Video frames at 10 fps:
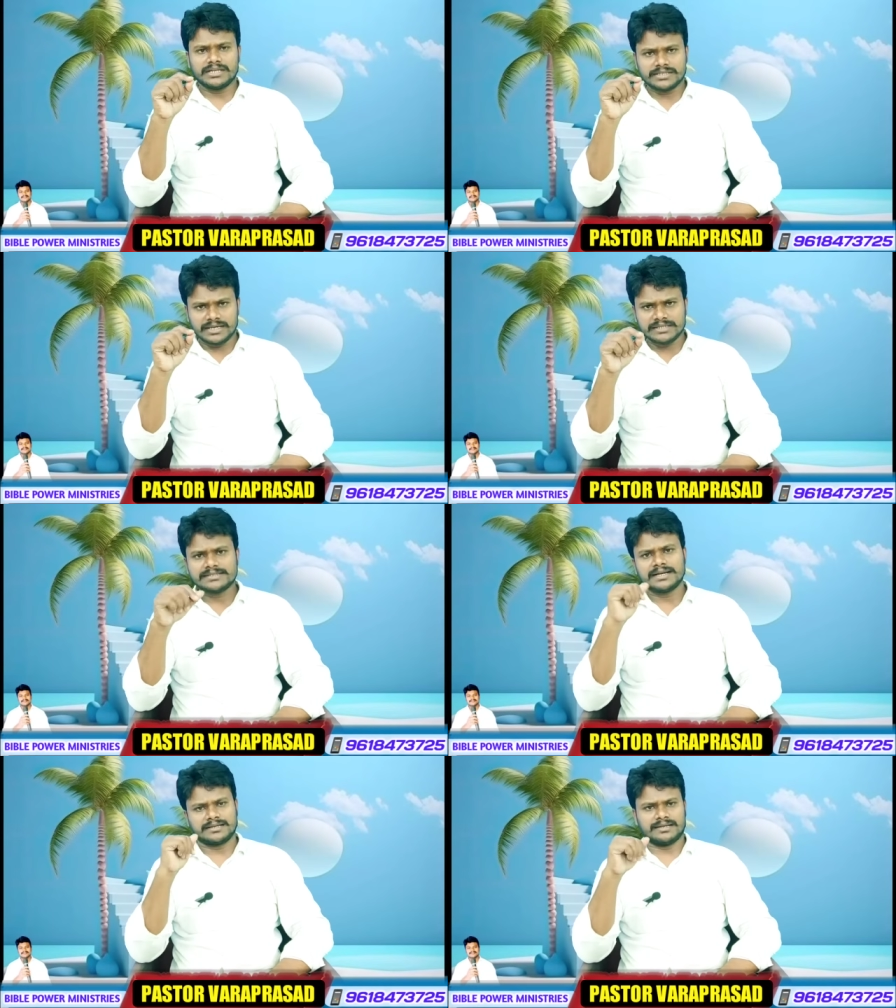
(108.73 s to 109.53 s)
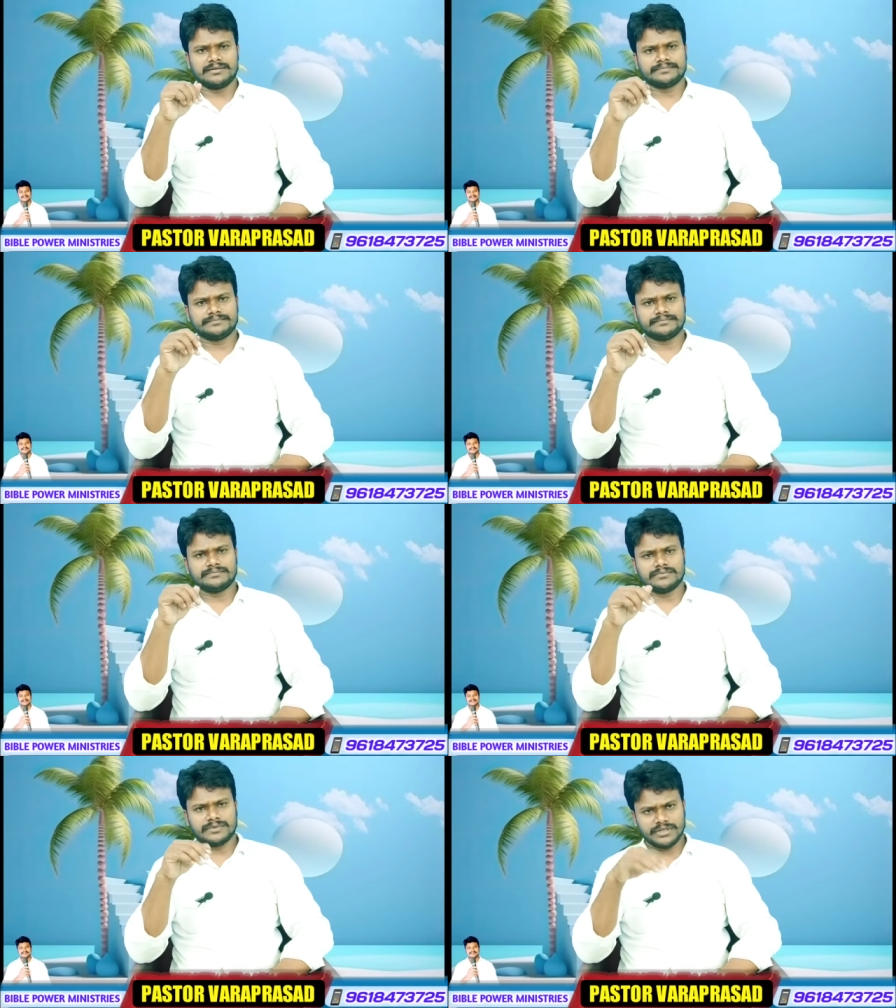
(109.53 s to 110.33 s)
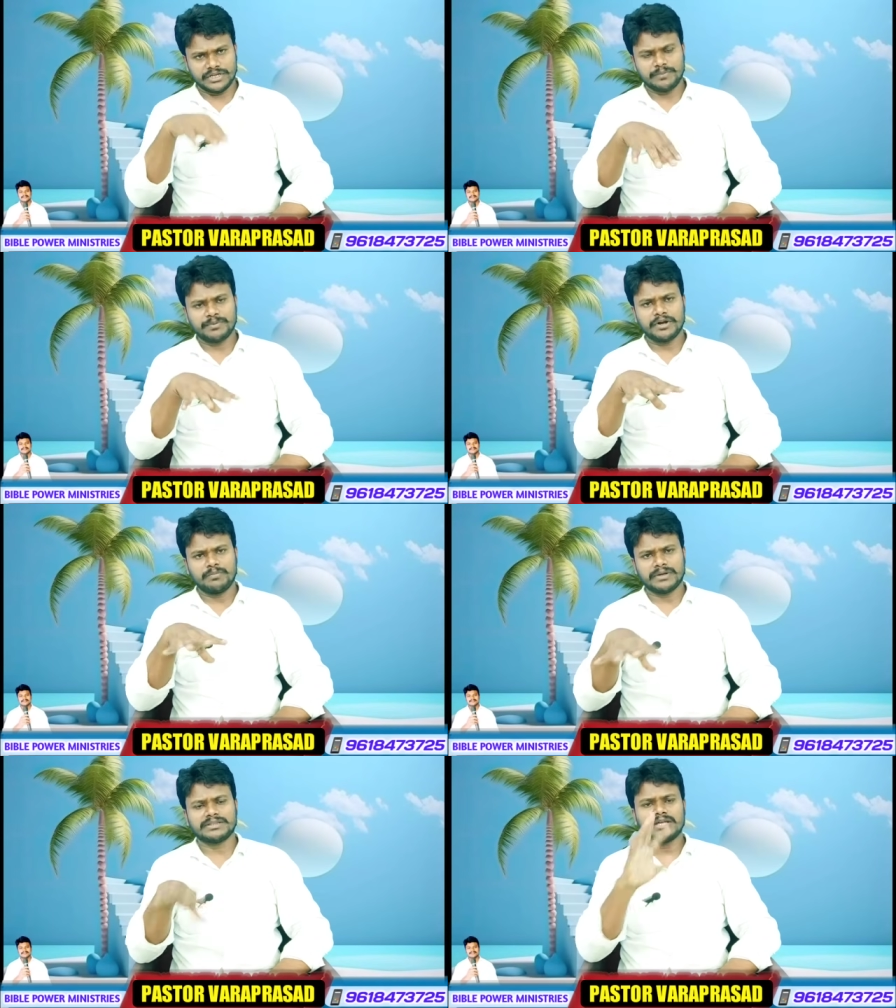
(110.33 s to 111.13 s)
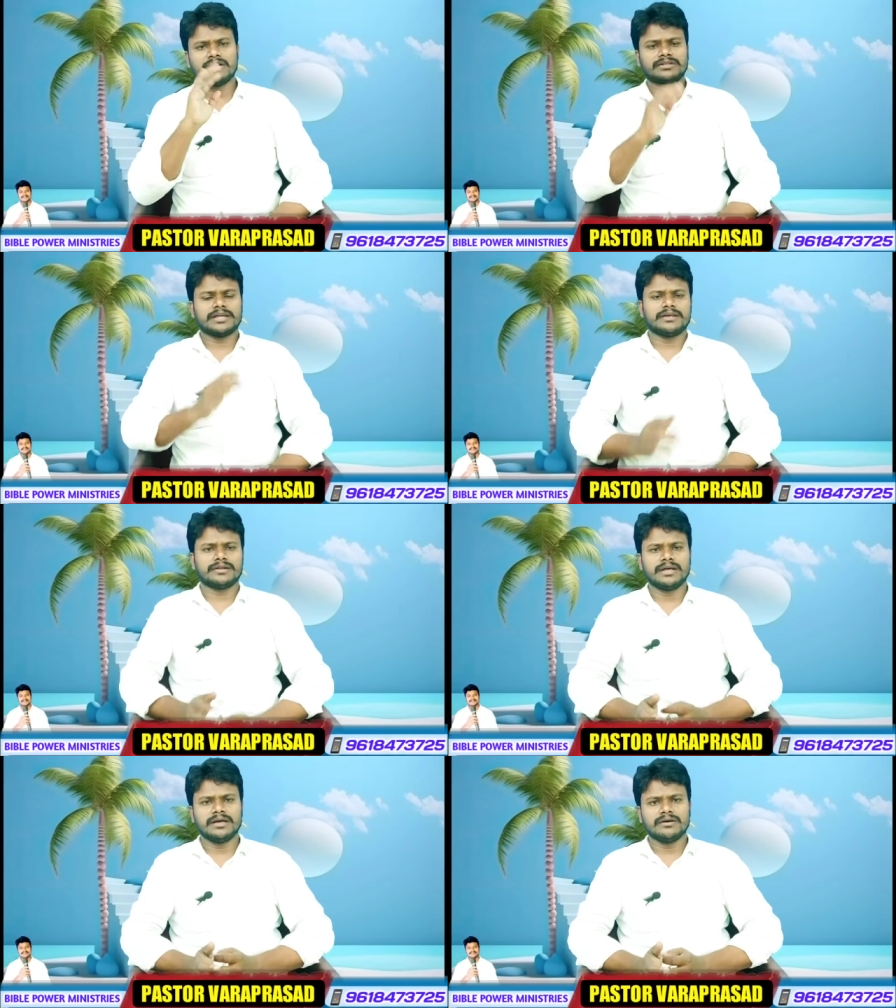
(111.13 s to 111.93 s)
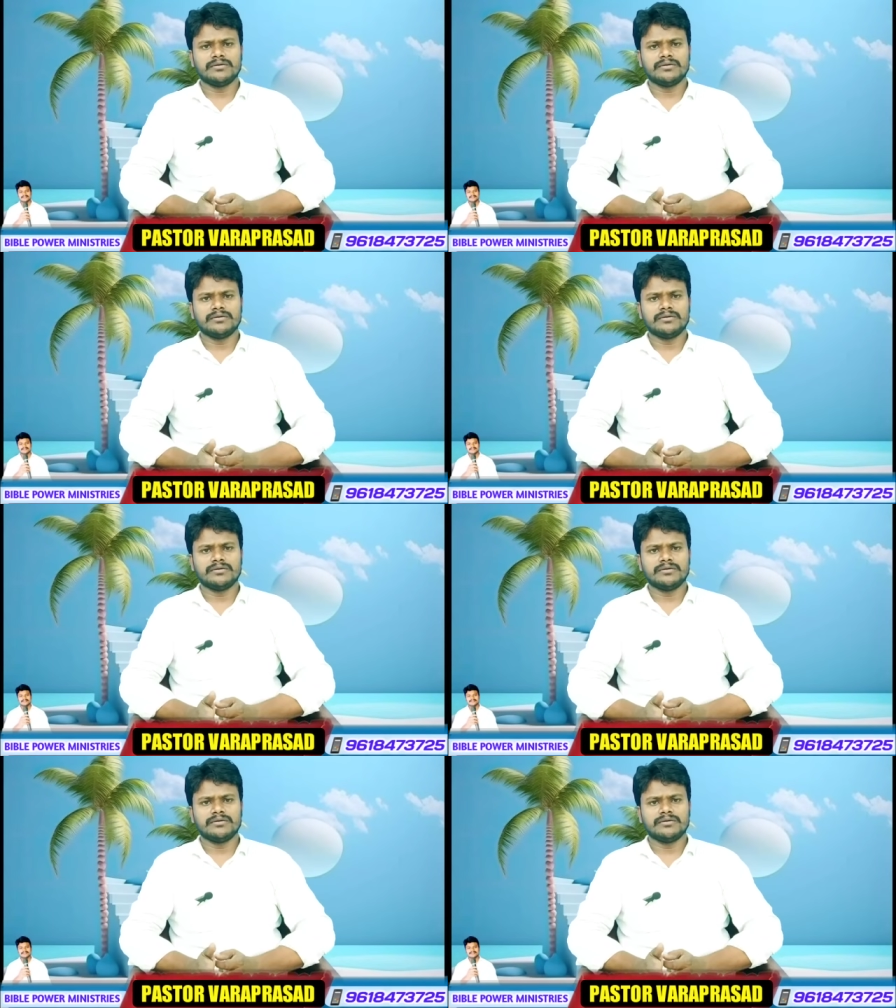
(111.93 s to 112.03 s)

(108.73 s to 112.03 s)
తారీఖు జరిగిన సంఘటన ఏప్రిల్లో పద్నాలుగో తారీఖున